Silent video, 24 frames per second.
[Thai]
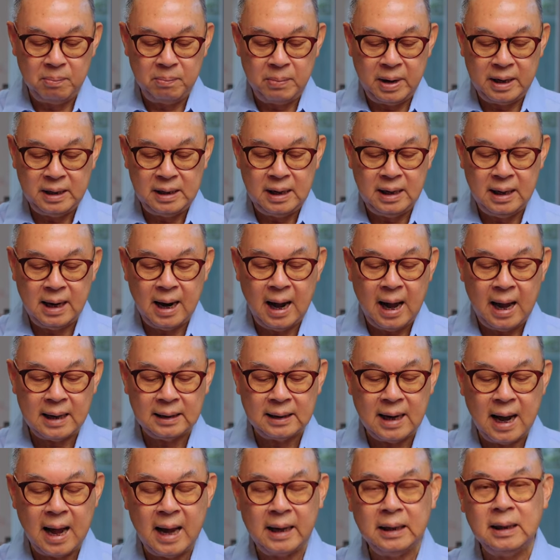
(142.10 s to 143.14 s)
เป็นที่คาด
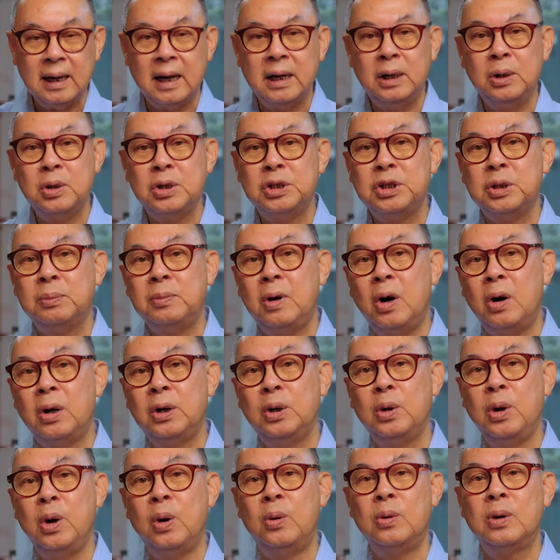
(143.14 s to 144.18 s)
การกันโดยเฉพาะ
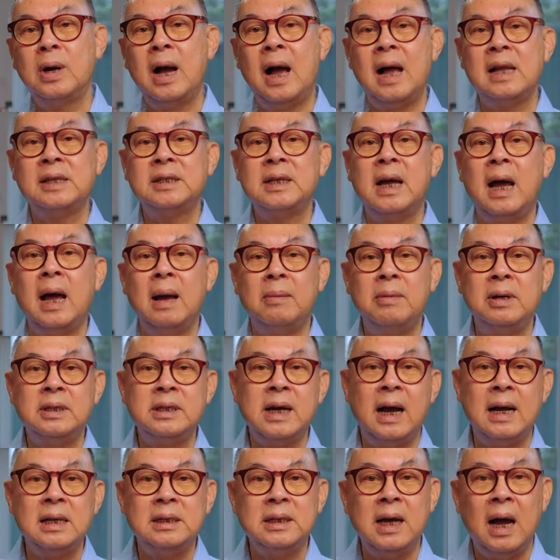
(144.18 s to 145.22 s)
โดยองค์การสหประ
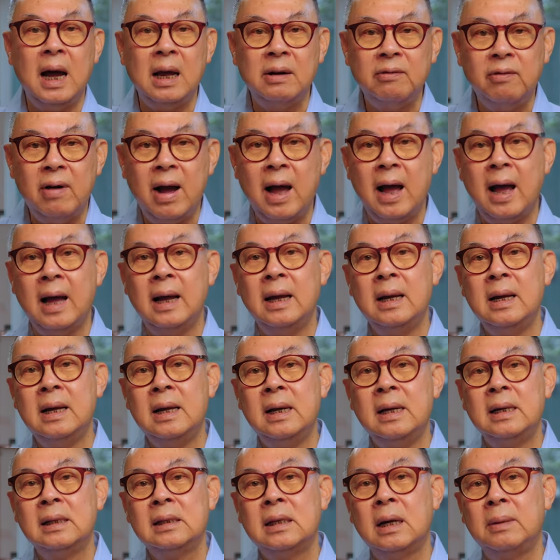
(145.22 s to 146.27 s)
ชาชาติว่า
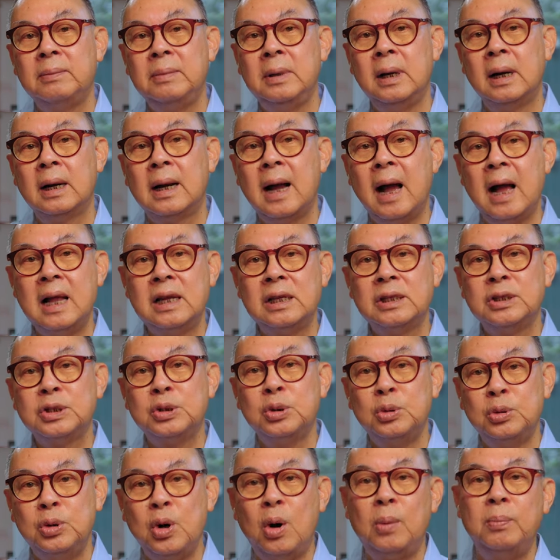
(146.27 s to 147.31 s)
ถ้าเผื่อการ
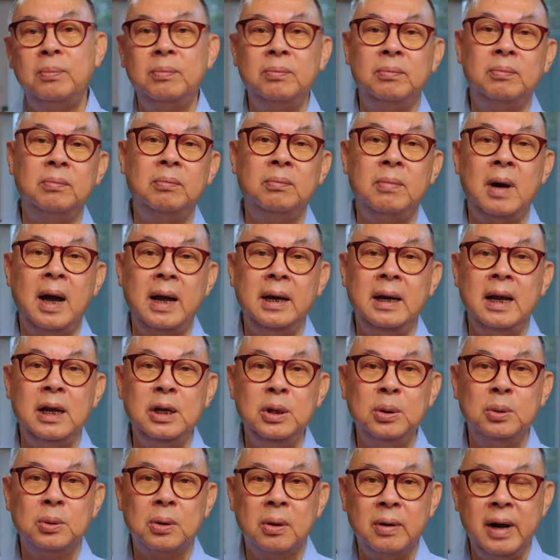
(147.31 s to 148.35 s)
สู้รบภายใน
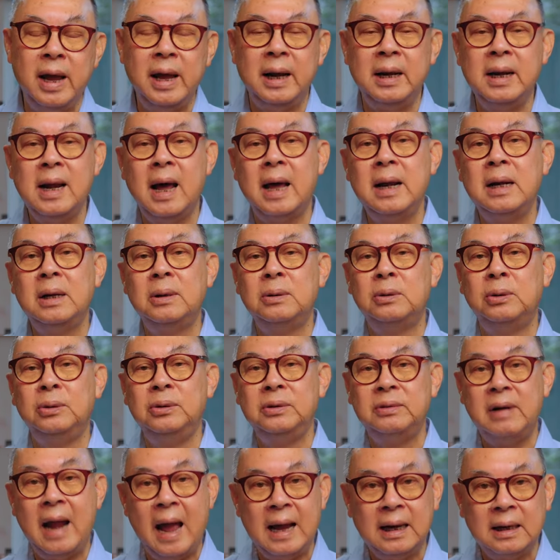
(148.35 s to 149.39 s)
ยูเครนนั้นรุ
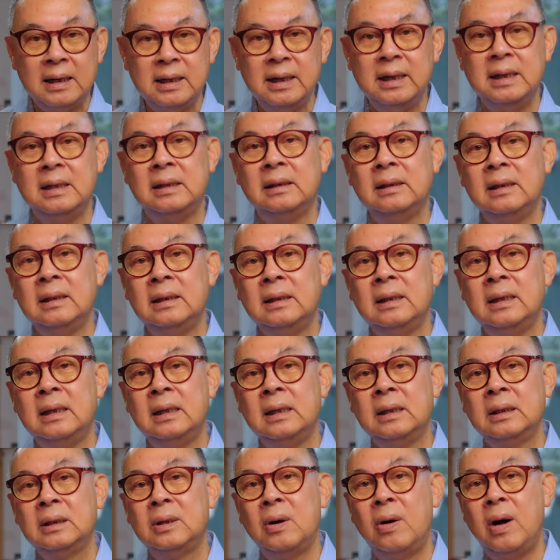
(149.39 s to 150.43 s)
นแรงขึ้น
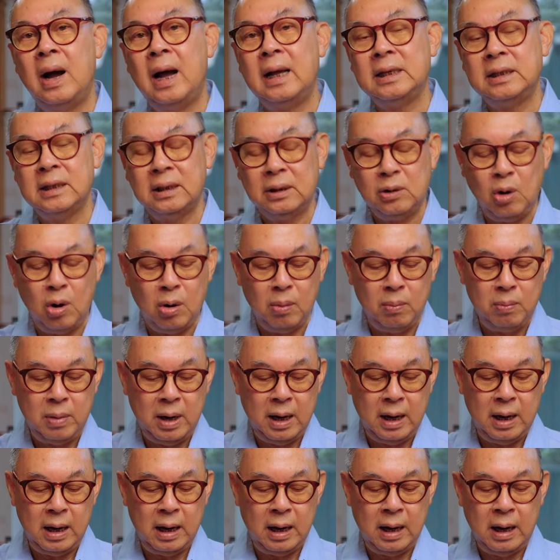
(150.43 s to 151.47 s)
ก็อาจจะต้อง
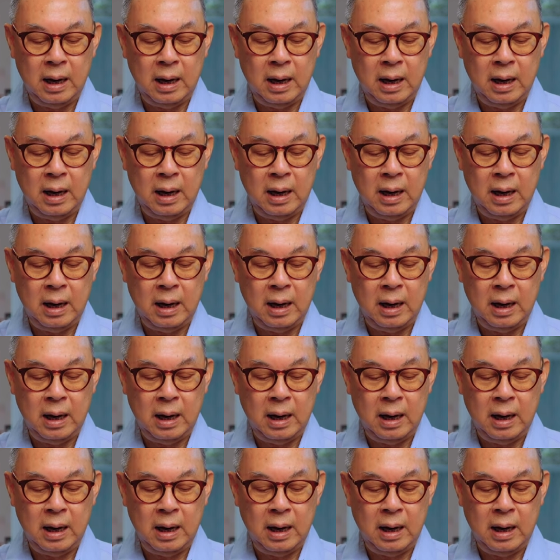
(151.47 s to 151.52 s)
มี